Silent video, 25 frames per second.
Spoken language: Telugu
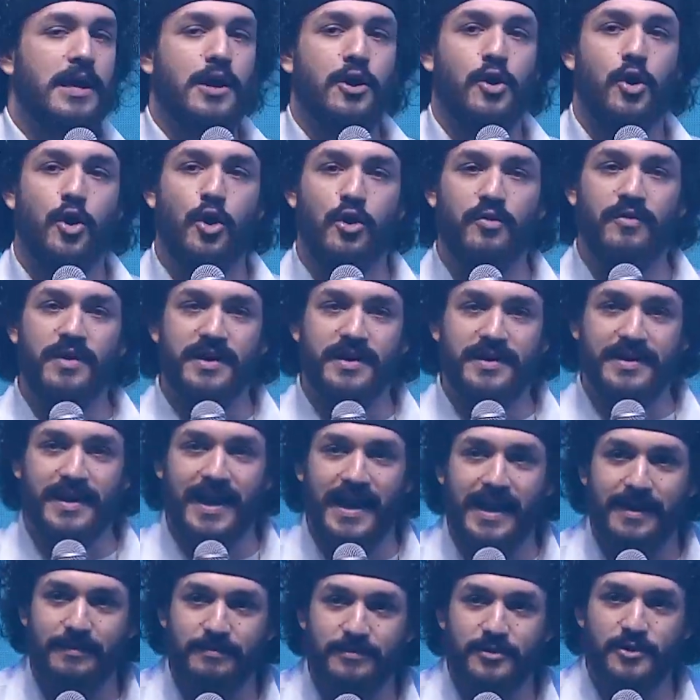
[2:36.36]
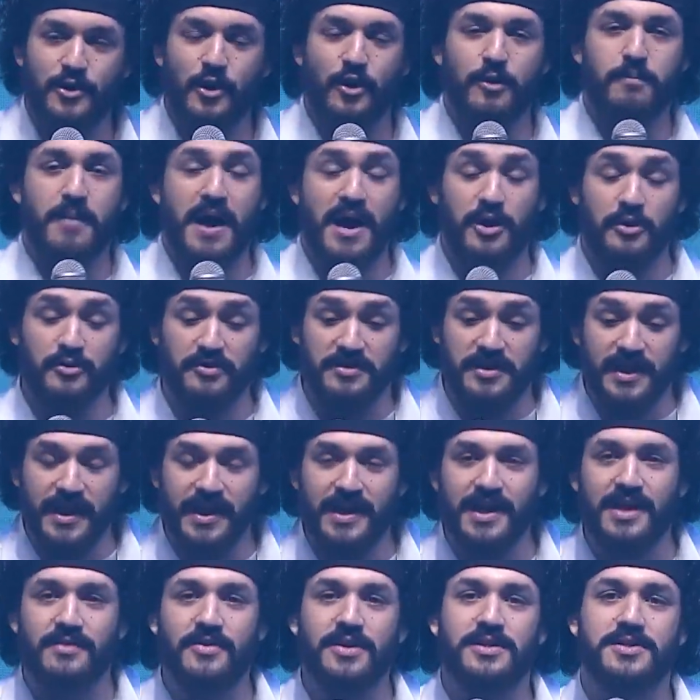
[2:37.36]
కోవిడ్ టైమ్స్లో మాకు
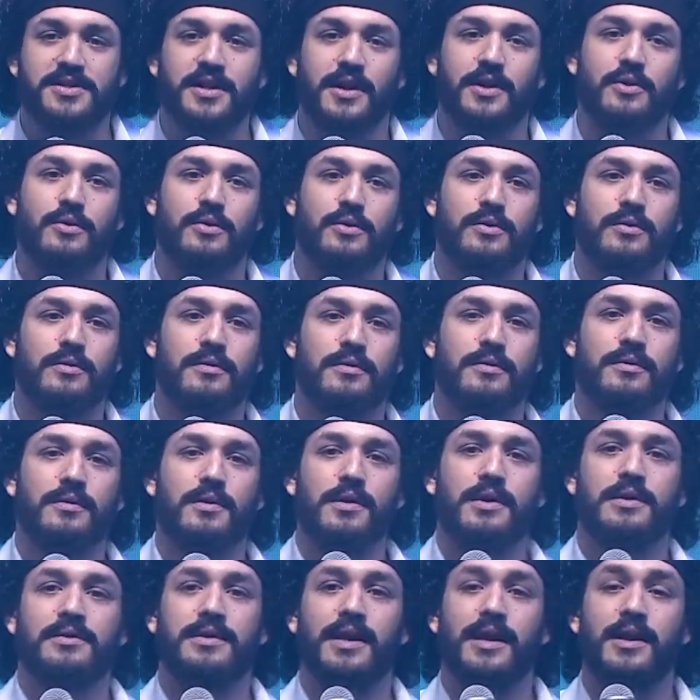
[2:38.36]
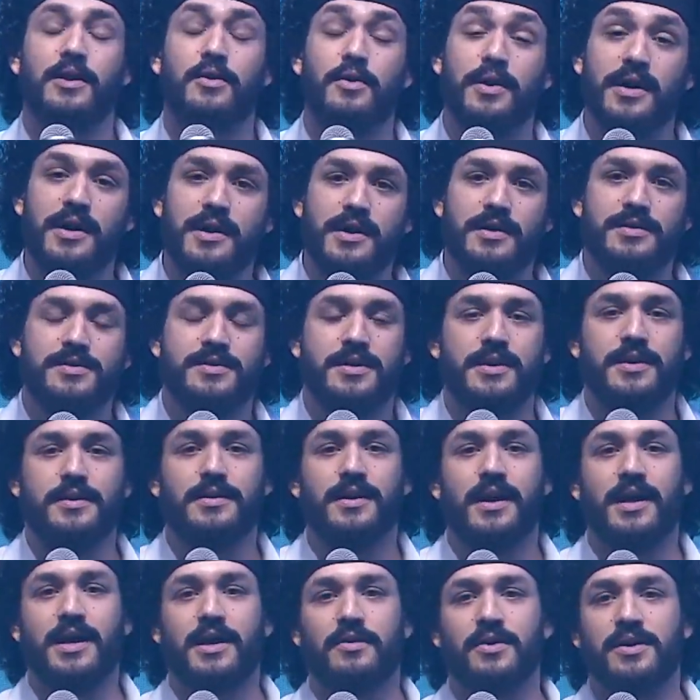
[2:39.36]
ధైర్యం ఇచ్చారు తెలుగు ఇండస్ట్రీకి
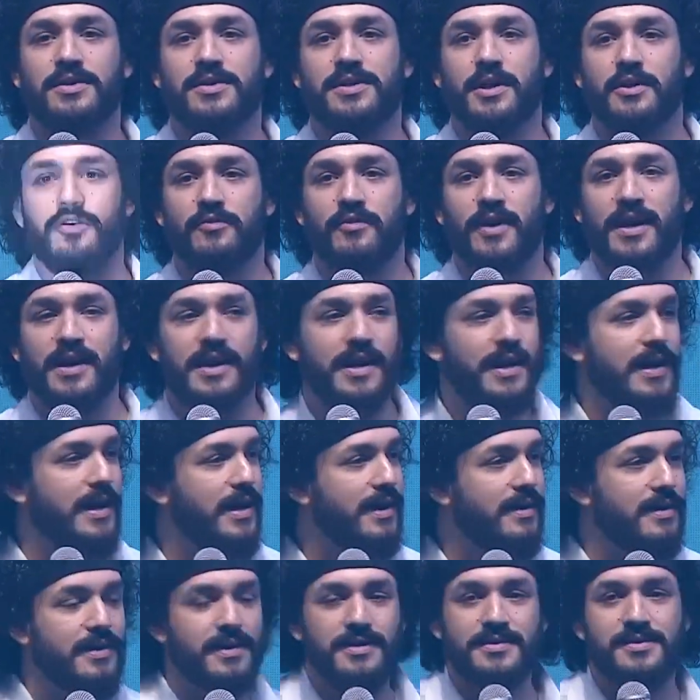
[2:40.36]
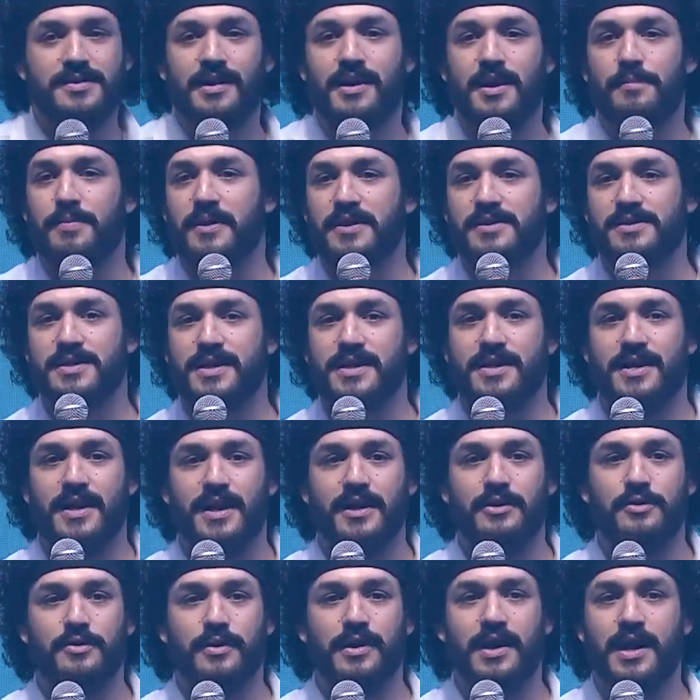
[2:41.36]
ధైర్యం ఇచ్చారు వేరే ఏ ఇండస్ట్రీ ఇలా
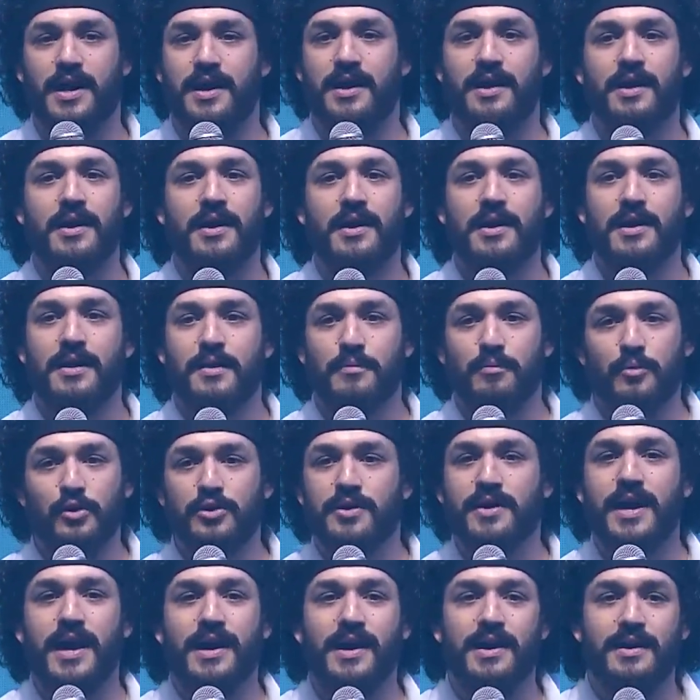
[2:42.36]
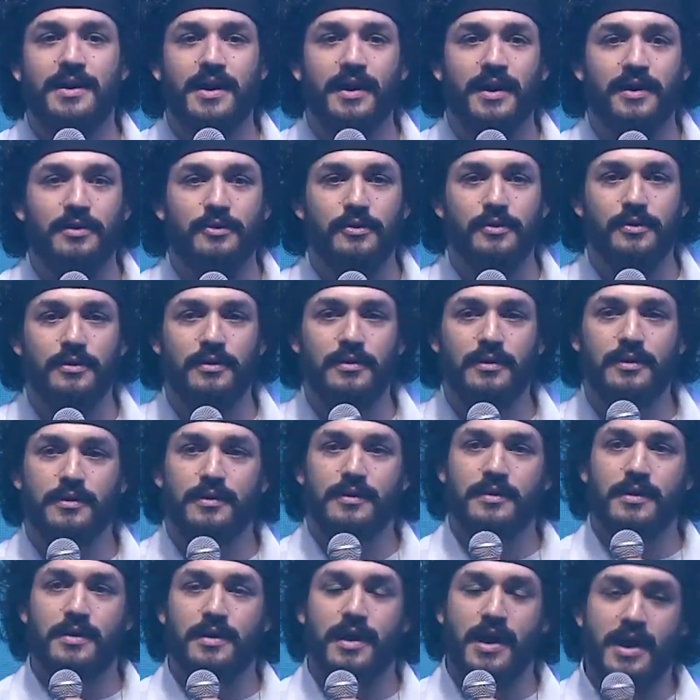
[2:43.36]
పనిచేయట్లేదు ఇలా ముందుకు వెళ్ళట్లేదు
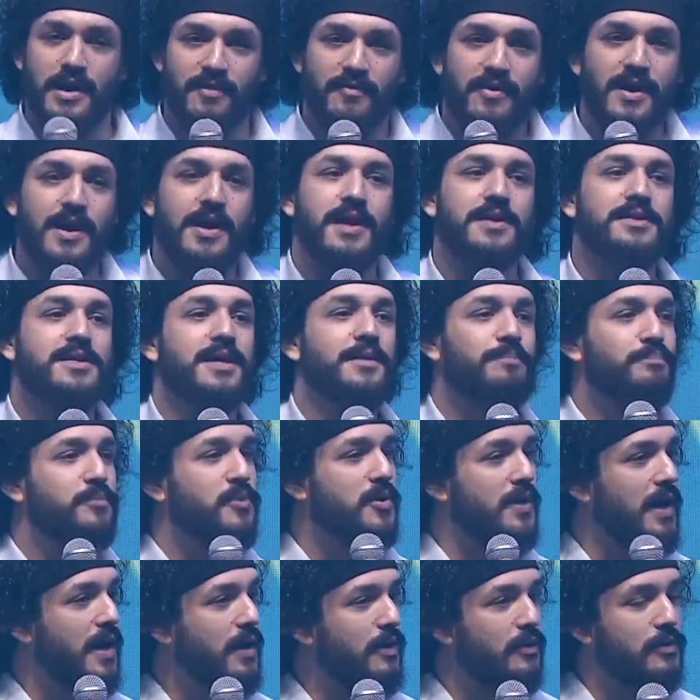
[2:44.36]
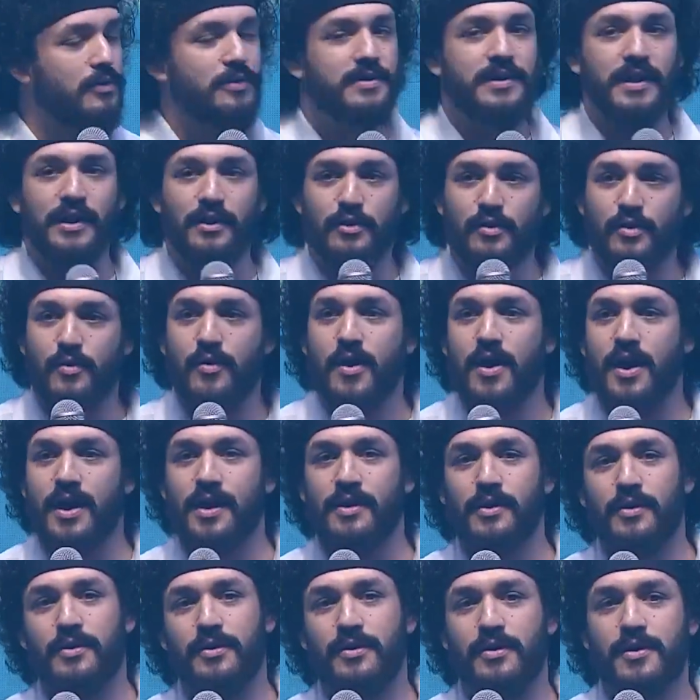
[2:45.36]
గర్వంగా చెప్తున్నాను తెలుగు
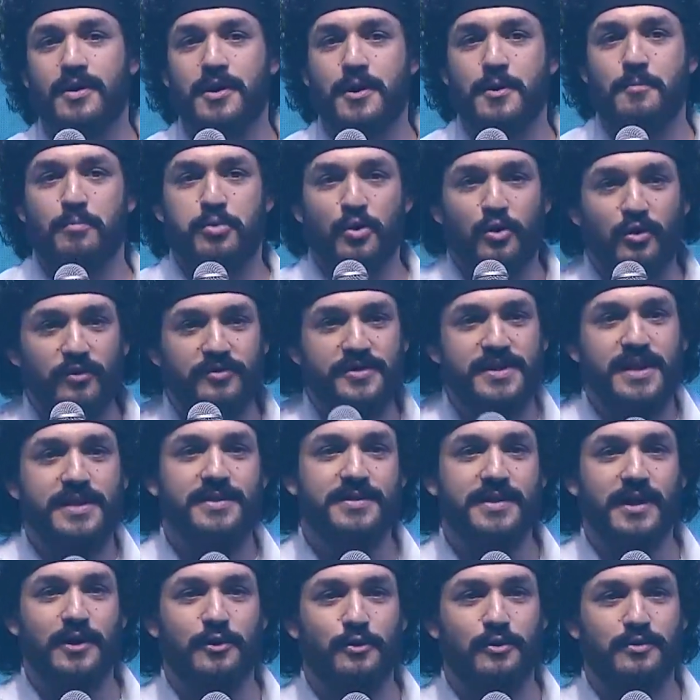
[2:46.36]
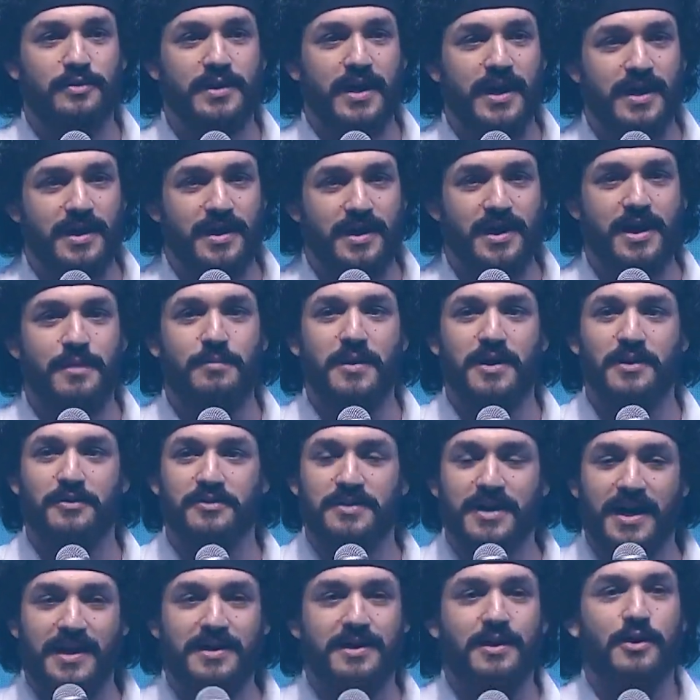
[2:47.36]
వాళ్ళు ప్రూవ్ చేశారు ధైర్యంగా మనం
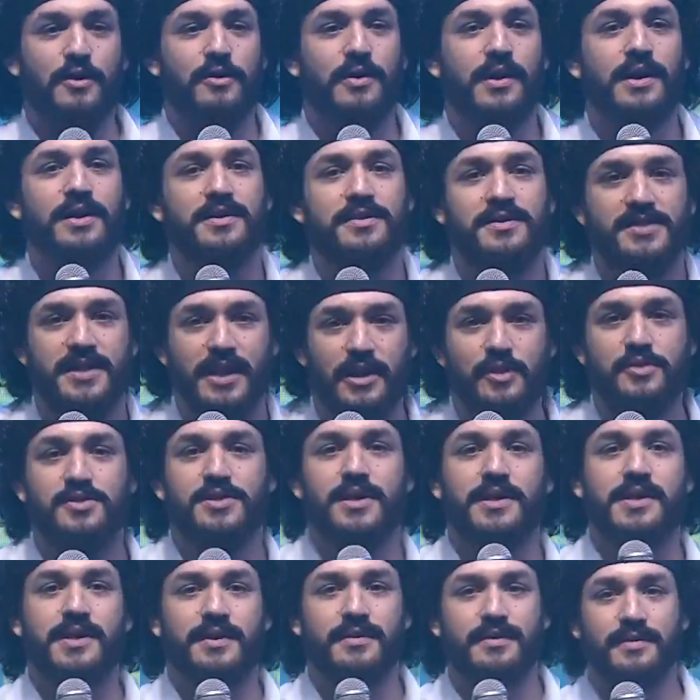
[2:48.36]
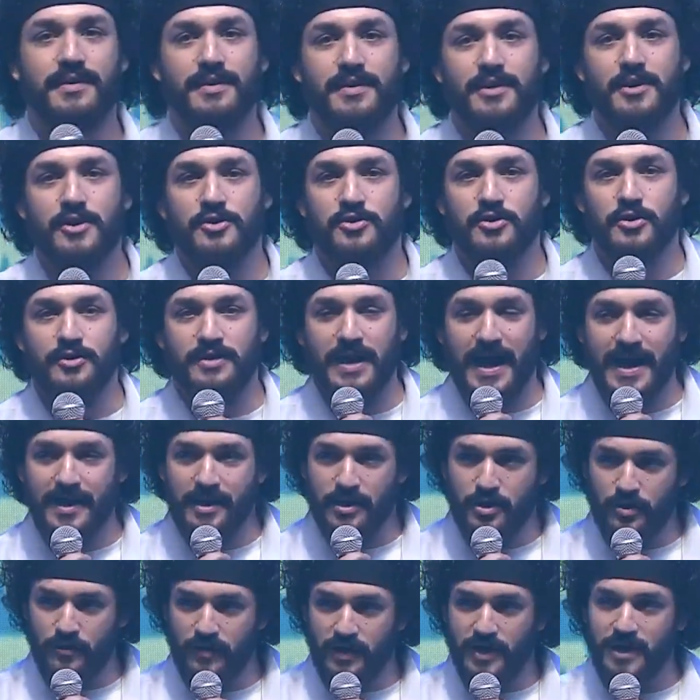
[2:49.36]
థియేటర్లో రిలీజ్ చేయొచ్చని సో
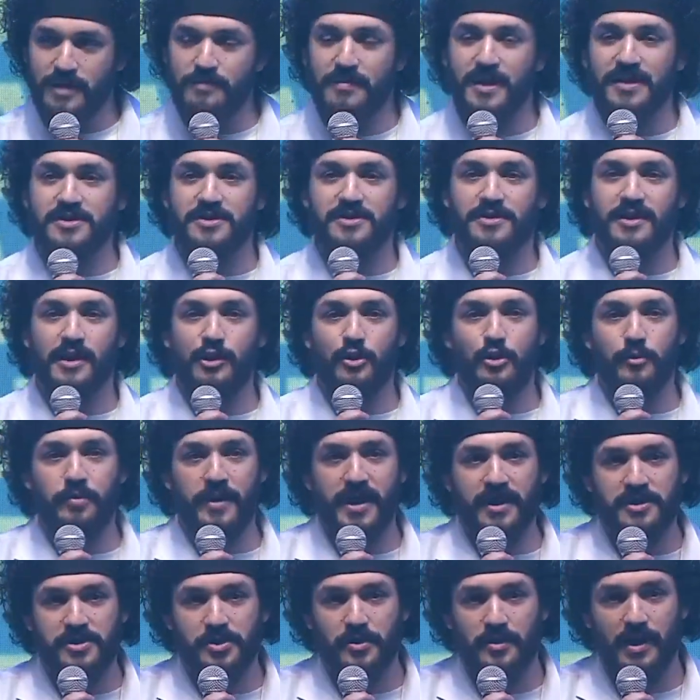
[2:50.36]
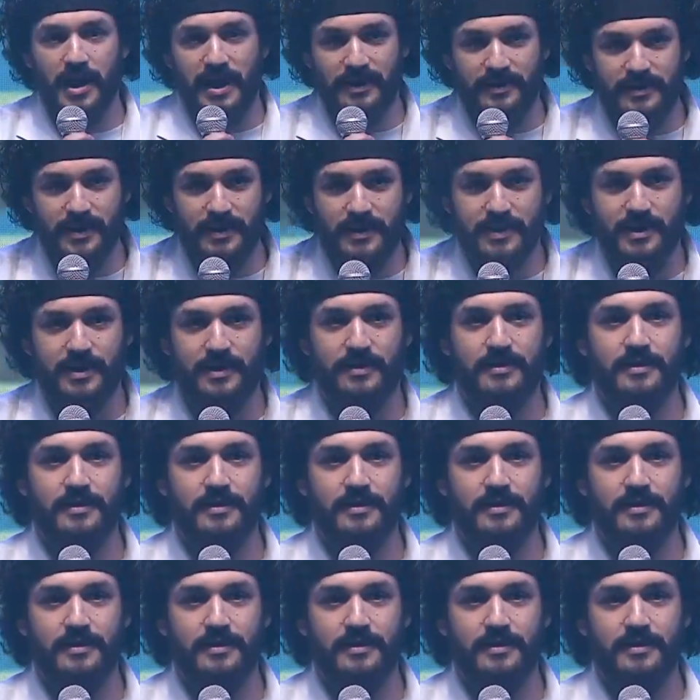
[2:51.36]
థ్యాంక్ యూ వెరీ మచ్ తెలుగు ప్రేక్షకులందరికీ